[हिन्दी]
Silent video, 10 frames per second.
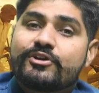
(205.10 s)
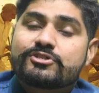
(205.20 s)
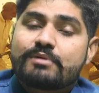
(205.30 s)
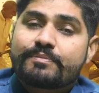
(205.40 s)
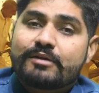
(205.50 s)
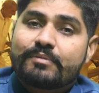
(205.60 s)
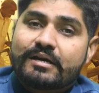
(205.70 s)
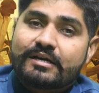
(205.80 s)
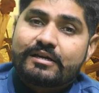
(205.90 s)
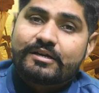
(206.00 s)
वीडियोज़ हम आपके लिए
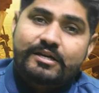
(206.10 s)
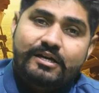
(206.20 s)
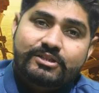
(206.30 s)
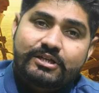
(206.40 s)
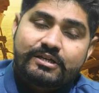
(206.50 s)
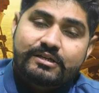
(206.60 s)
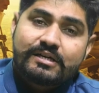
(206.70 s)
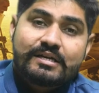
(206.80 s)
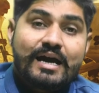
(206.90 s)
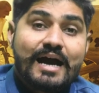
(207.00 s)
बना के लेके आते
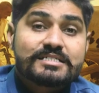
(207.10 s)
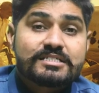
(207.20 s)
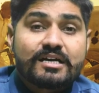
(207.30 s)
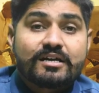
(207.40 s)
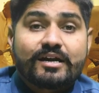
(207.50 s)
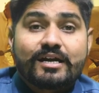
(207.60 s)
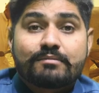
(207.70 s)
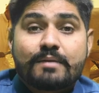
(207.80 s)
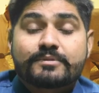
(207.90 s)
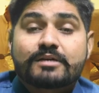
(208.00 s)
रहेंगे ऐसी जानकारी
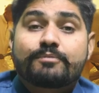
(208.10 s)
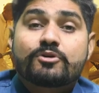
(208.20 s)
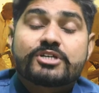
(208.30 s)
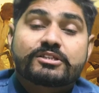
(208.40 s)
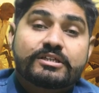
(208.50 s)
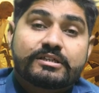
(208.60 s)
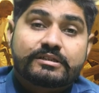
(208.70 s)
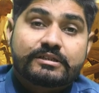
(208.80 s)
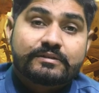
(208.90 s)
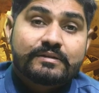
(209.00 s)
हम आप तक पहुंचाते
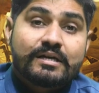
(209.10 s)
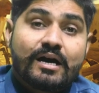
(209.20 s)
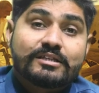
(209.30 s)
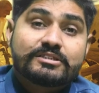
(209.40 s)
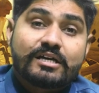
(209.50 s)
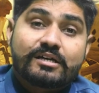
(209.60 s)
रहेंगे अधिक